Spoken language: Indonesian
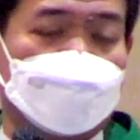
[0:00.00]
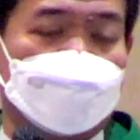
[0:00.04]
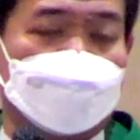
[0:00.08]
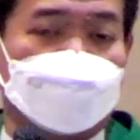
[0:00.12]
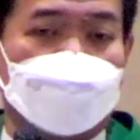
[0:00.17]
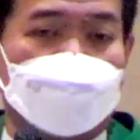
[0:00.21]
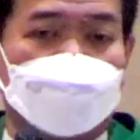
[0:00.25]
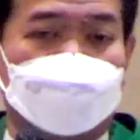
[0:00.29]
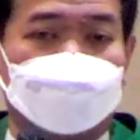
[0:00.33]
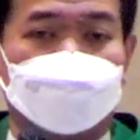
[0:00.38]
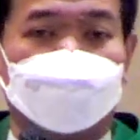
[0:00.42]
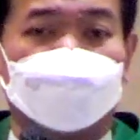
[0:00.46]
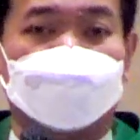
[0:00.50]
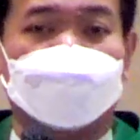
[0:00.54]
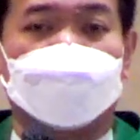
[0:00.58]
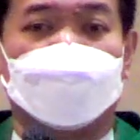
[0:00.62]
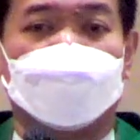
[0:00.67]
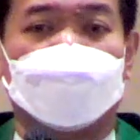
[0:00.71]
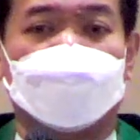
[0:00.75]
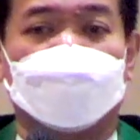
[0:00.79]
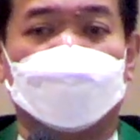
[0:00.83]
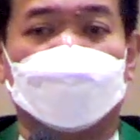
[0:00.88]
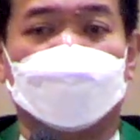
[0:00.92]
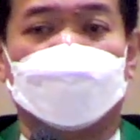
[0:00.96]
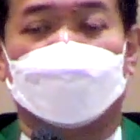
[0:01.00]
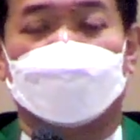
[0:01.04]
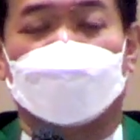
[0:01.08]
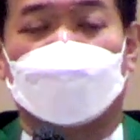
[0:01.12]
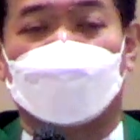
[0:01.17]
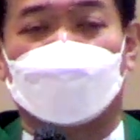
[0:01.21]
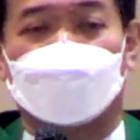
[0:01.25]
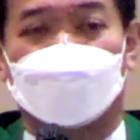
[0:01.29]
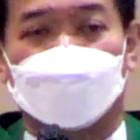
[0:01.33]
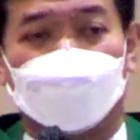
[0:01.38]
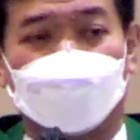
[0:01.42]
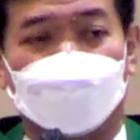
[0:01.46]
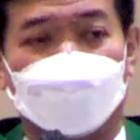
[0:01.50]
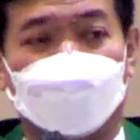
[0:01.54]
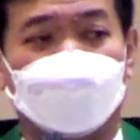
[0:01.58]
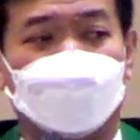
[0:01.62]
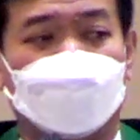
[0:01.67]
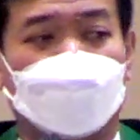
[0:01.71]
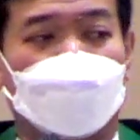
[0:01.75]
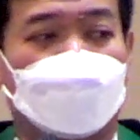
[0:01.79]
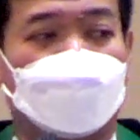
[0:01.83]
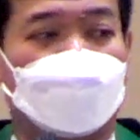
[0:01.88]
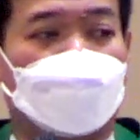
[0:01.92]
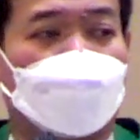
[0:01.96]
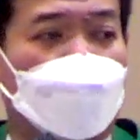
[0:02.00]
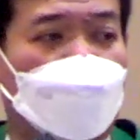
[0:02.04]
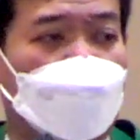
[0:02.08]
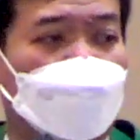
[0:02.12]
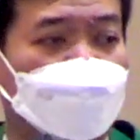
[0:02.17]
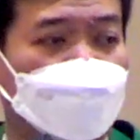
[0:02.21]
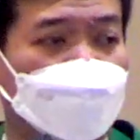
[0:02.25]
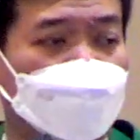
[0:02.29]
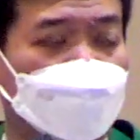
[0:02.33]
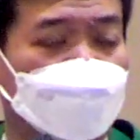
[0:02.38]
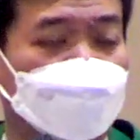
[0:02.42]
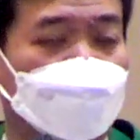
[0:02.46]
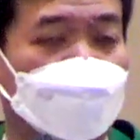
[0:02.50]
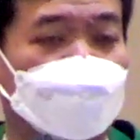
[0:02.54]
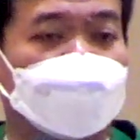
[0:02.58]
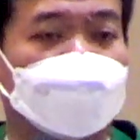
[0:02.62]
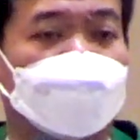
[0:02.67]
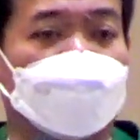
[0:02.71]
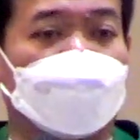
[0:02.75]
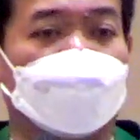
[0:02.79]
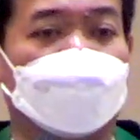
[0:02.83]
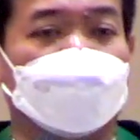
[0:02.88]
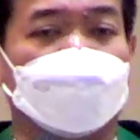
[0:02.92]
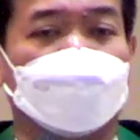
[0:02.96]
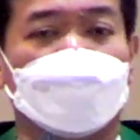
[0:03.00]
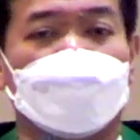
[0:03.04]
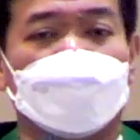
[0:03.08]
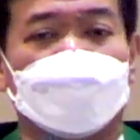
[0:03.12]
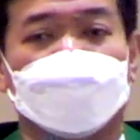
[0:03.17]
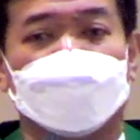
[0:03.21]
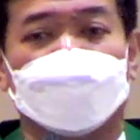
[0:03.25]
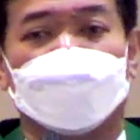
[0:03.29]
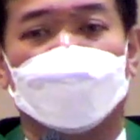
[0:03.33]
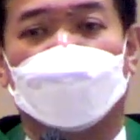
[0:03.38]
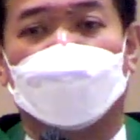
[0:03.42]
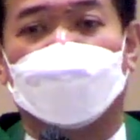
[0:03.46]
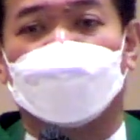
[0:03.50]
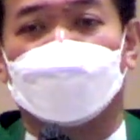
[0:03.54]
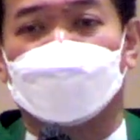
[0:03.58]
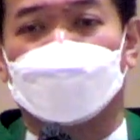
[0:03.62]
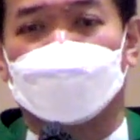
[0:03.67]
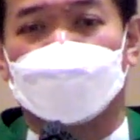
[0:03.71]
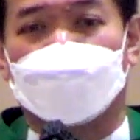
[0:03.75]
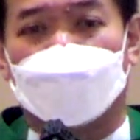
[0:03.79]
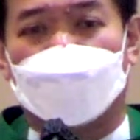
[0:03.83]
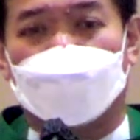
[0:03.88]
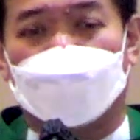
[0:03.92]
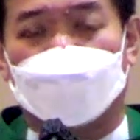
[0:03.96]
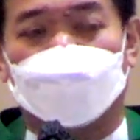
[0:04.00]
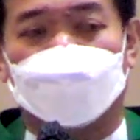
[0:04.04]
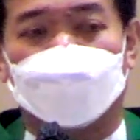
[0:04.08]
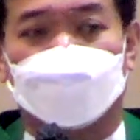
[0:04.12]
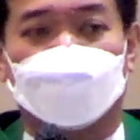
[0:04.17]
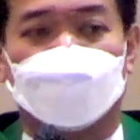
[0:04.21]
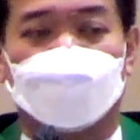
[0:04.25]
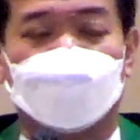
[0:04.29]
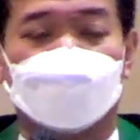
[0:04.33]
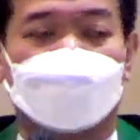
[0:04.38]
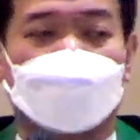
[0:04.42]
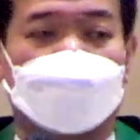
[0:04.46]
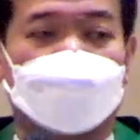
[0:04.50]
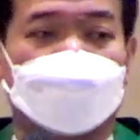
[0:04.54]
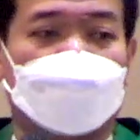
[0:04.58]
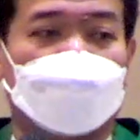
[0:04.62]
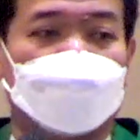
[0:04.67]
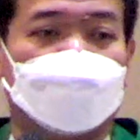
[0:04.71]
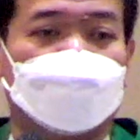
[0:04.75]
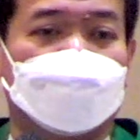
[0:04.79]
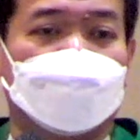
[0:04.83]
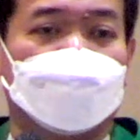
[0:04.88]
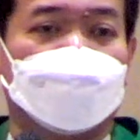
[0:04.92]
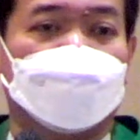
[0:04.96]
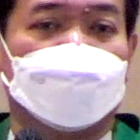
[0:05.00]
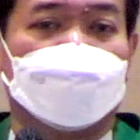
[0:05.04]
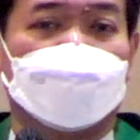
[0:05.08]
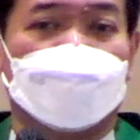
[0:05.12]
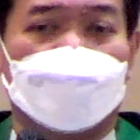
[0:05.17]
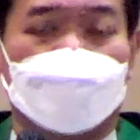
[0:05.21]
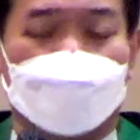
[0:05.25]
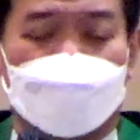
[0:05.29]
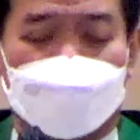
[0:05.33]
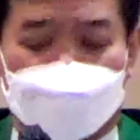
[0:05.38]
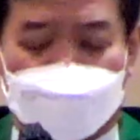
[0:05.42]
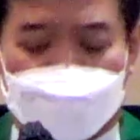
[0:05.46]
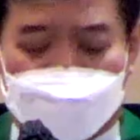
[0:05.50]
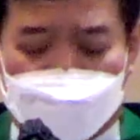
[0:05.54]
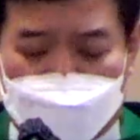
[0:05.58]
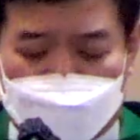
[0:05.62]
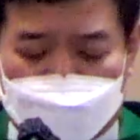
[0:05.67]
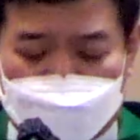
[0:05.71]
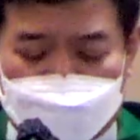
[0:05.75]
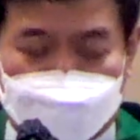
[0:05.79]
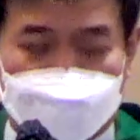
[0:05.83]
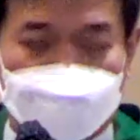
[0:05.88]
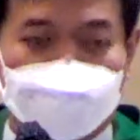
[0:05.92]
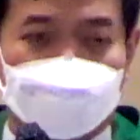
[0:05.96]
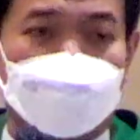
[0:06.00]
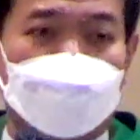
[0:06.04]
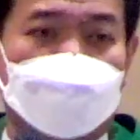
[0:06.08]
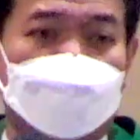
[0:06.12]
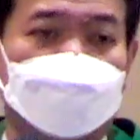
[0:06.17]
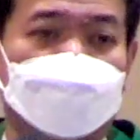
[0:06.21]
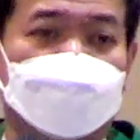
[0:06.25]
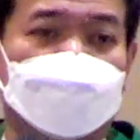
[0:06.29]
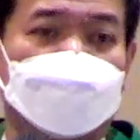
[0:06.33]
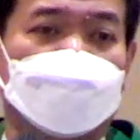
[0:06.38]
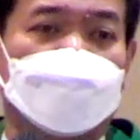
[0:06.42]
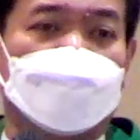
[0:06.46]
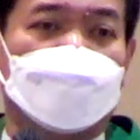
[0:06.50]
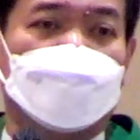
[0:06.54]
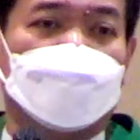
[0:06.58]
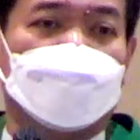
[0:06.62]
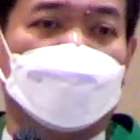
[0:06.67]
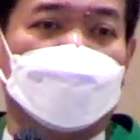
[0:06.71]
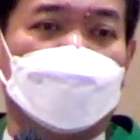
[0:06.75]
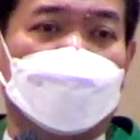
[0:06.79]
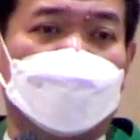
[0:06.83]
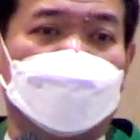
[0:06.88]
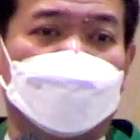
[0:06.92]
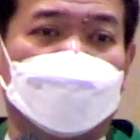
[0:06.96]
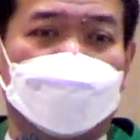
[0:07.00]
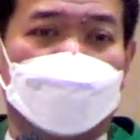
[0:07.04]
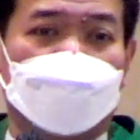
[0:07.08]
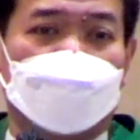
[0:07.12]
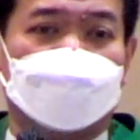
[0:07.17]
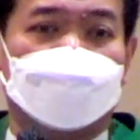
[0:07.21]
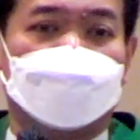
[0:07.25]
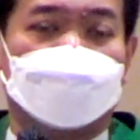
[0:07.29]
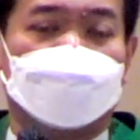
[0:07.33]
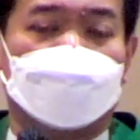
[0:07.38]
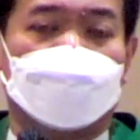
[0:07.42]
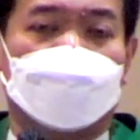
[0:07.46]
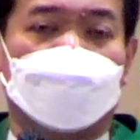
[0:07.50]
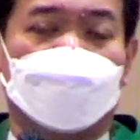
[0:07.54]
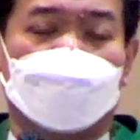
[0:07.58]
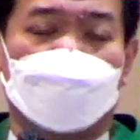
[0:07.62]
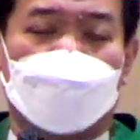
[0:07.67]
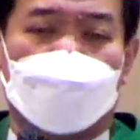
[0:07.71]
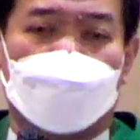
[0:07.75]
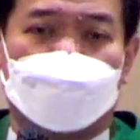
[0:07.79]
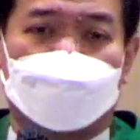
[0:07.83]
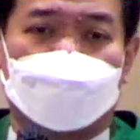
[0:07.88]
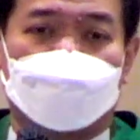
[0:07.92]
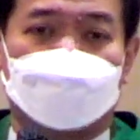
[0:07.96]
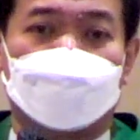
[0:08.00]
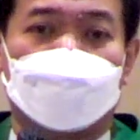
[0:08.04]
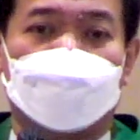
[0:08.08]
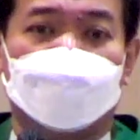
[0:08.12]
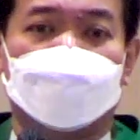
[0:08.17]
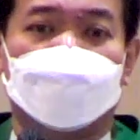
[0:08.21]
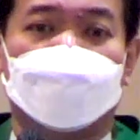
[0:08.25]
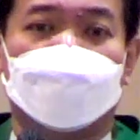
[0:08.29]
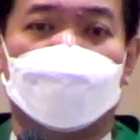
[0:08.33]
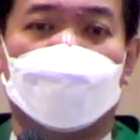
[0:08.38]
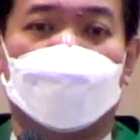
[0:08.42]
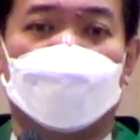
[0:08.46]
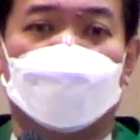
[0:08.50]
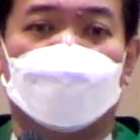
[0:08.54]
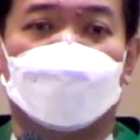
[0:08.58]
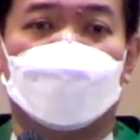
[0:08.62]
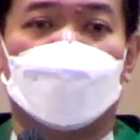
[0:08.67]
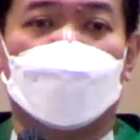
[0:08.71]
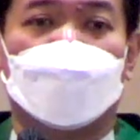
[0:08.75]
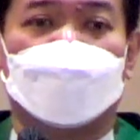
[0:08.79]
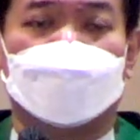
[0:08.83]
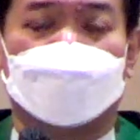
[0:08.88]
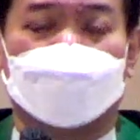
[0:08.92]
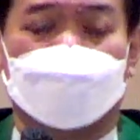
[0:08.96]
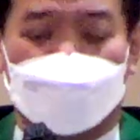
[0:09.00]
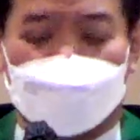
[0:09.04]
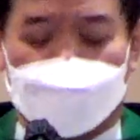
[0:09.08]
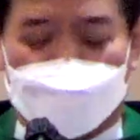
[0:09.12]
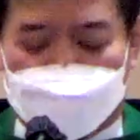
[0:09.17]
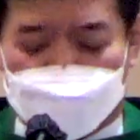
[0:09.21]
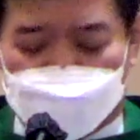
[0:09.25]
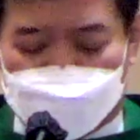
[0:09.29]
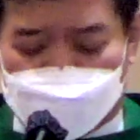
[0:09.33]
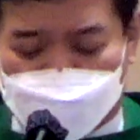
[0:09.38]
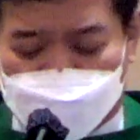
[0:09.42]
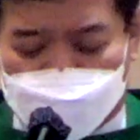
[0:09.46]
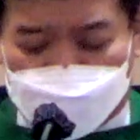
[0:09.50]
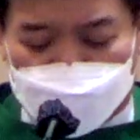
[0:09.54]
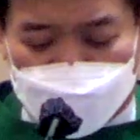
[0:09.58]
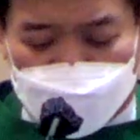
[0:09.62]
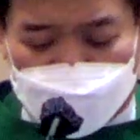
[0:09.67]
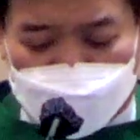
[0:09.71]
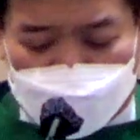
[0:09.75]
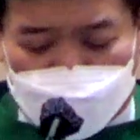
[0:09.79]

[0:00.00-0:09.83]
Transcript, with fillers: Yang penting kita sungguh mau menghadirkannya dengan segala ketulusan hati, dengan iman, dan dengan harapan yang kuat sehingga